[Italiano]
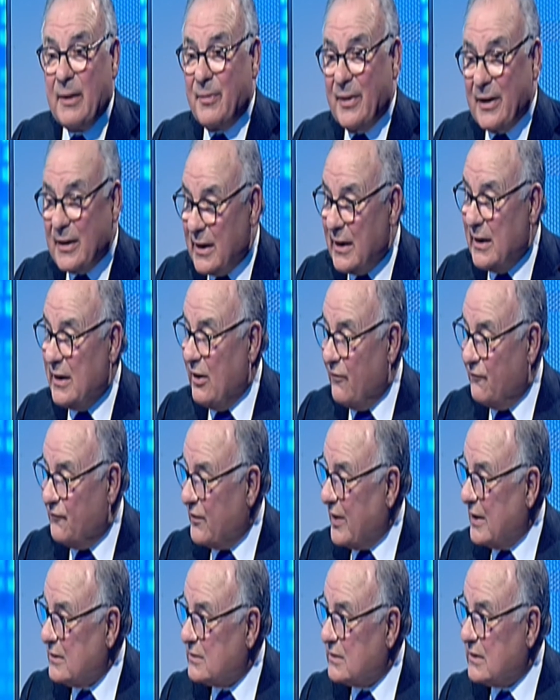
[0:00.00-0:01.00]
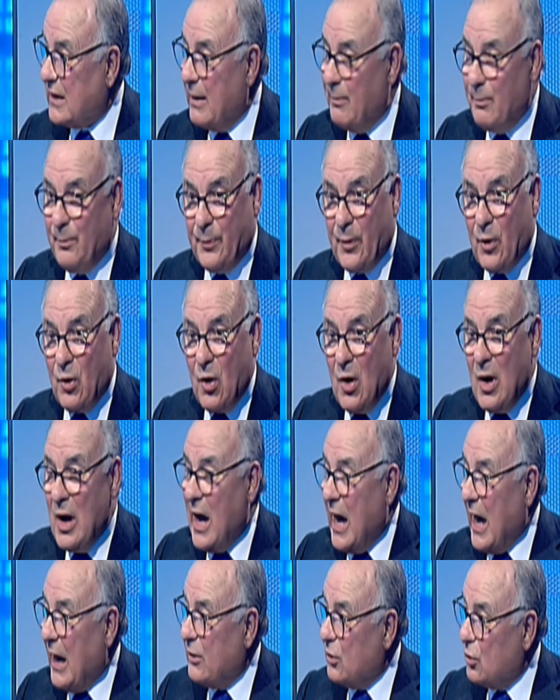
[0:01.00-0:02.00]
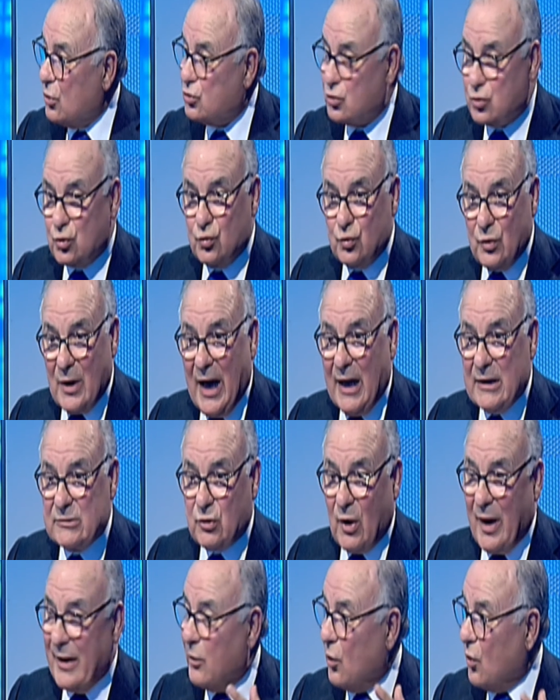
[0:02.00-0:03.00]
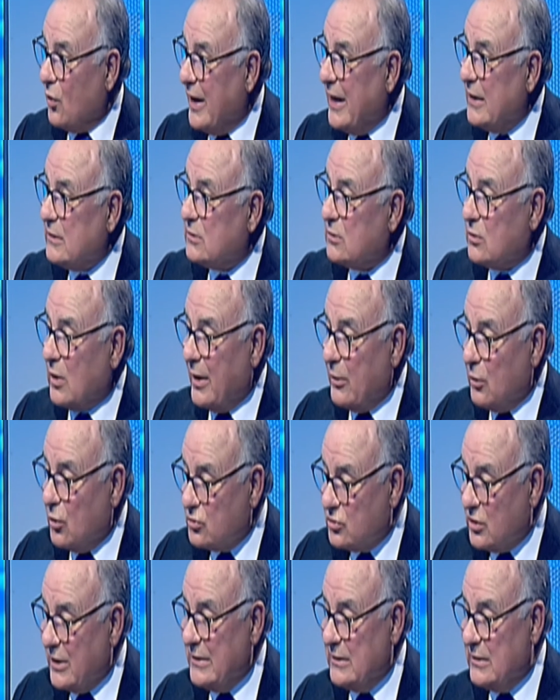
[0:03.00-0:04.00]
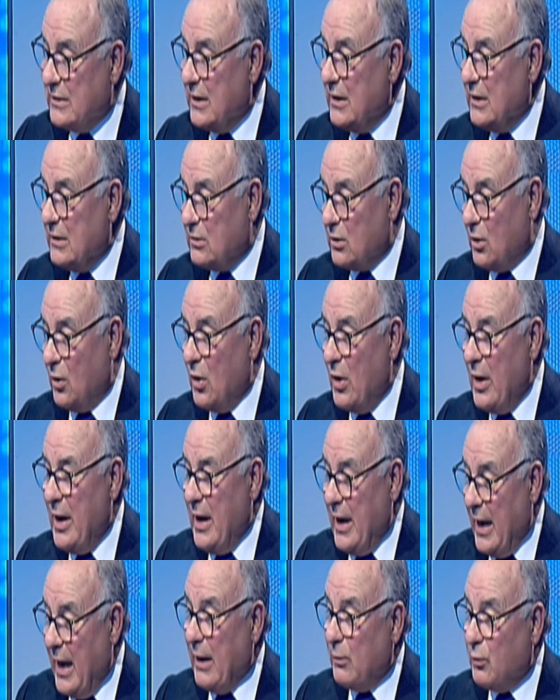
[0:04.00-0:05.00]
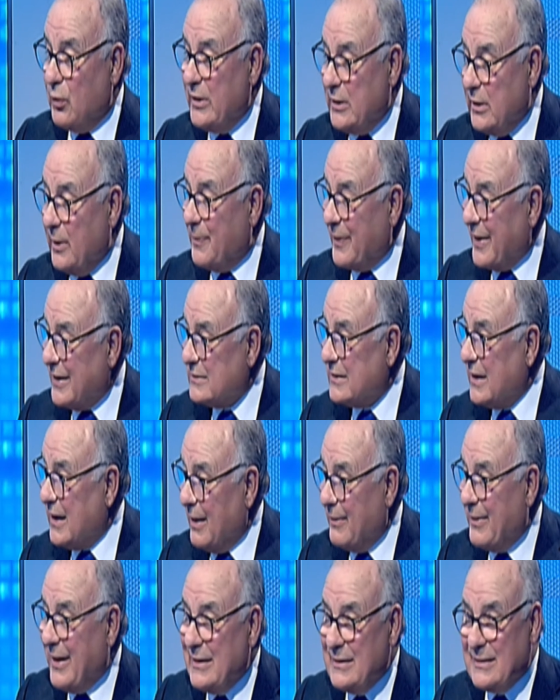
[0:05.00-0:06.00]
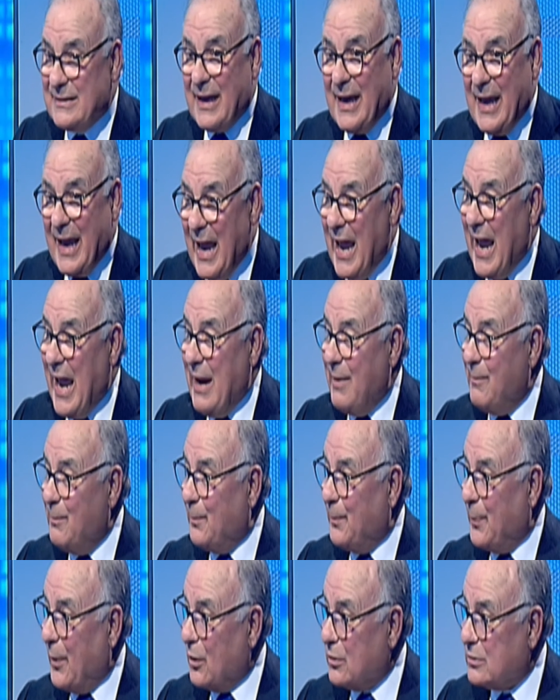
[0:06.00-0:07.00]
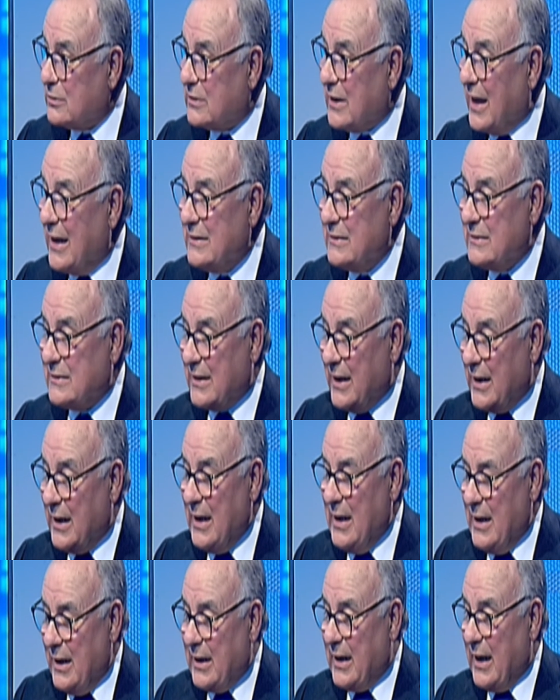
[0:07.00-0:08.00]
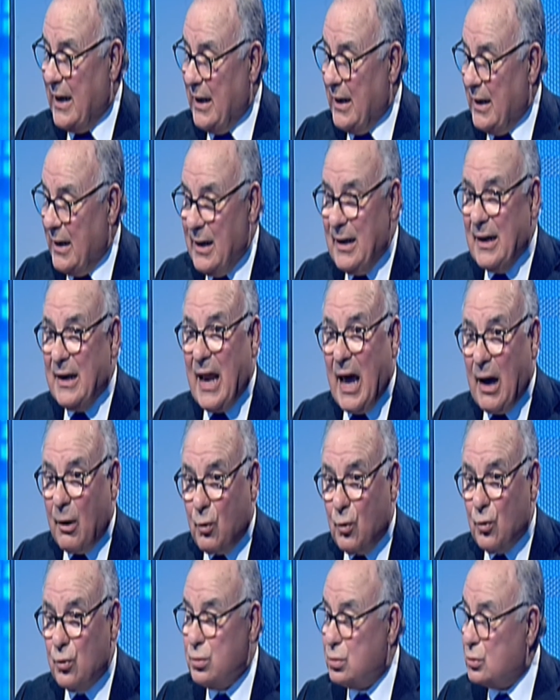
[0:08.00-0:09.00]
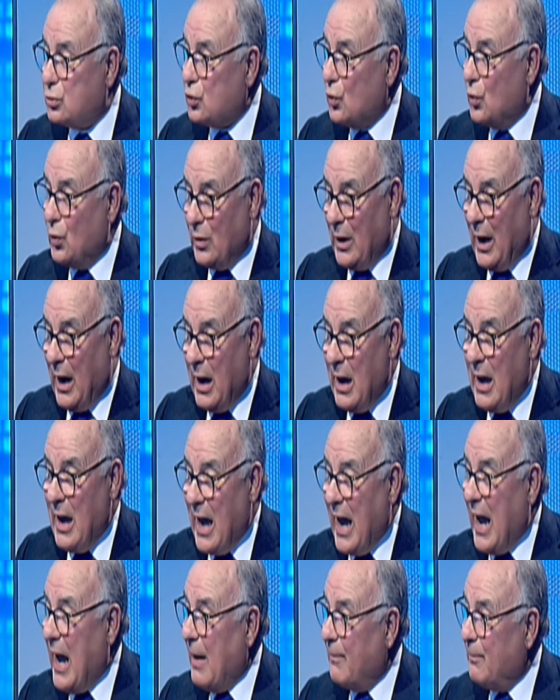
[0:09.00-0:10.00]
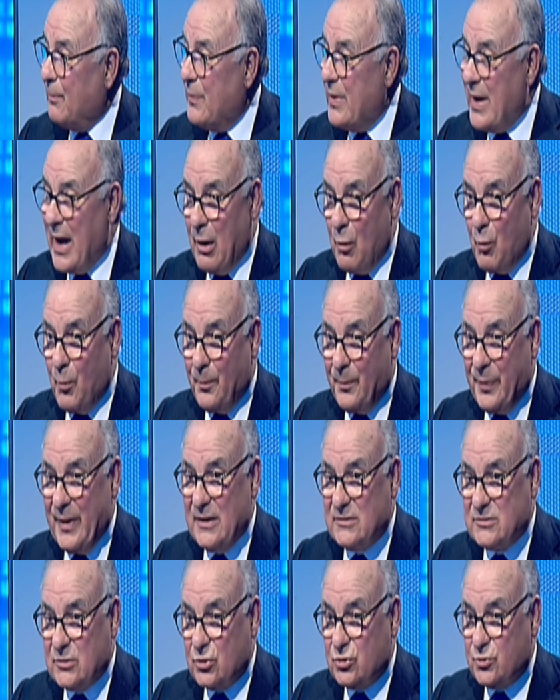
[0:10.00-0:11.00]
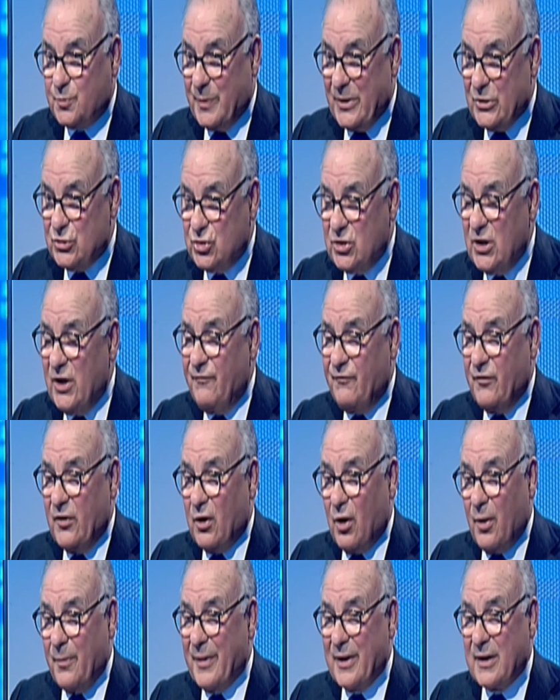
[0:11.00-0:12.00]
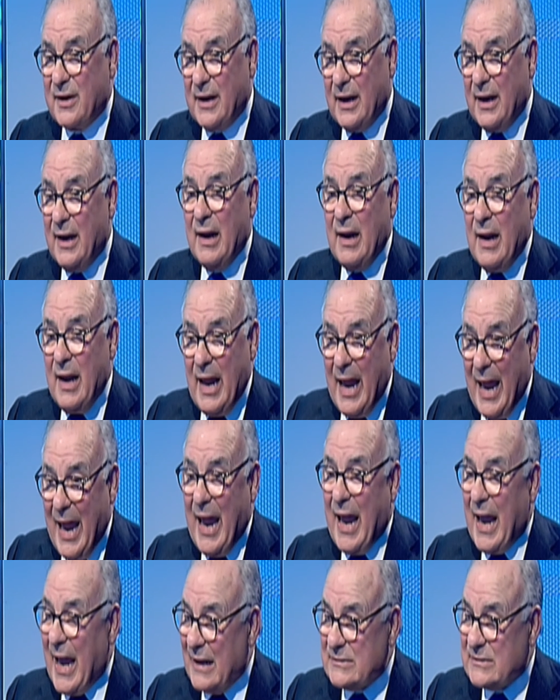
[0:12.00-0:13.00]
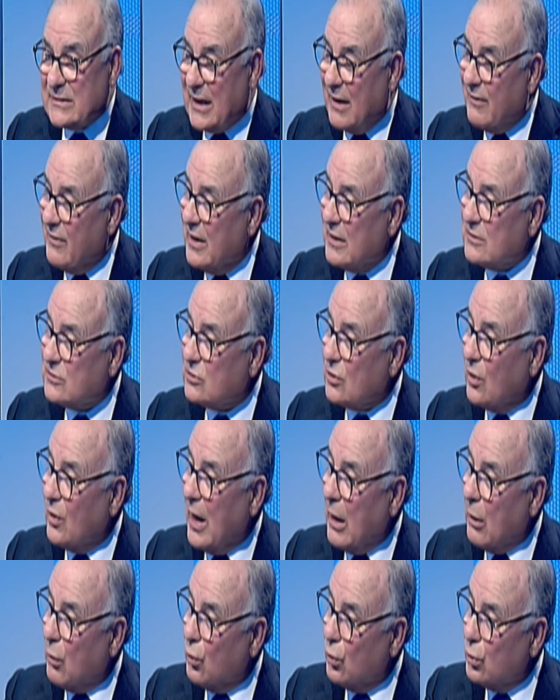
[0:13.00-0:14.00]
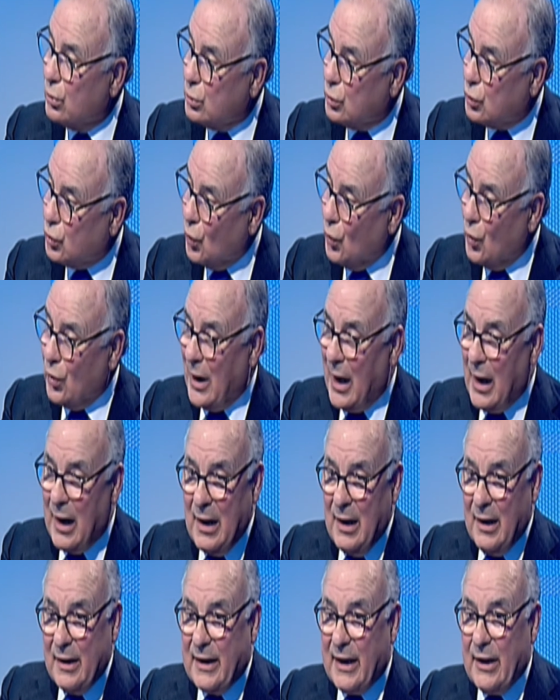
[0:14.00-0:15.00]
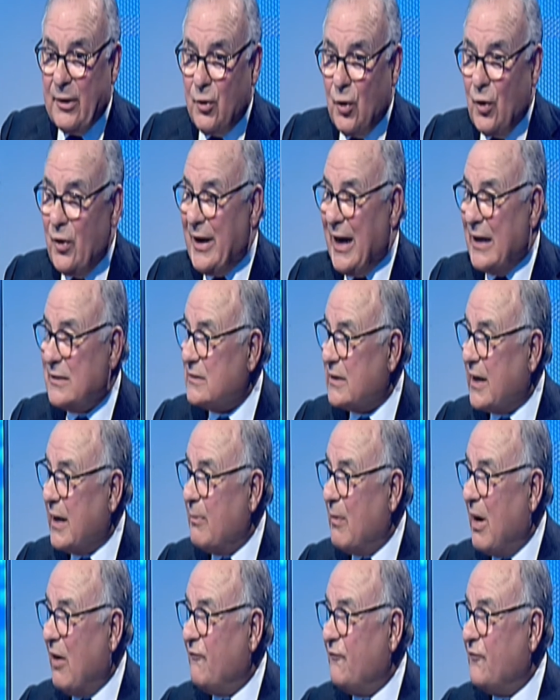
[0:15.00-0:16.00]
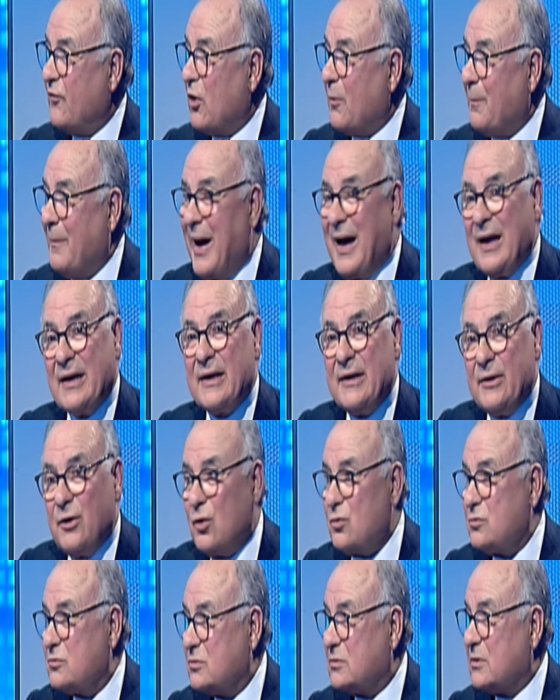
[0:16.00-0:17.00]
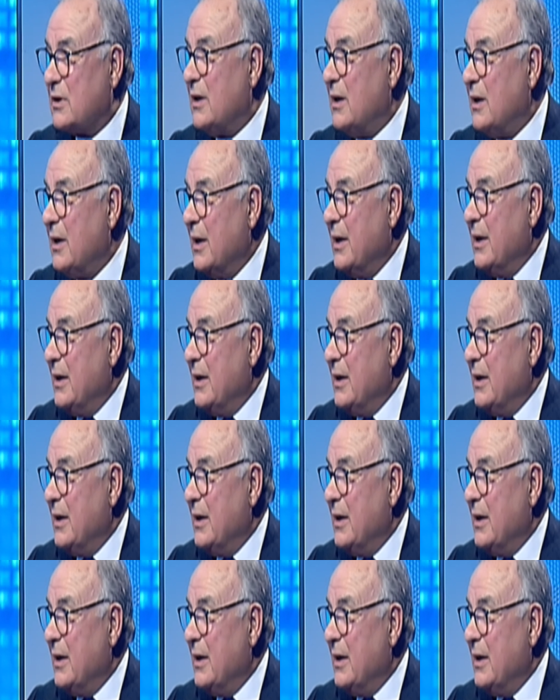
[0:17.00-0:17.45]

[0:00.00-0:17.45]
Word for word: Perché nel frattempo hanno studiato, hanno letto, hanno sentito e quindi praticamente è importante che la cultura abbia un peso specifico perché è attraverso la cultura che noi andremo a formare i nostri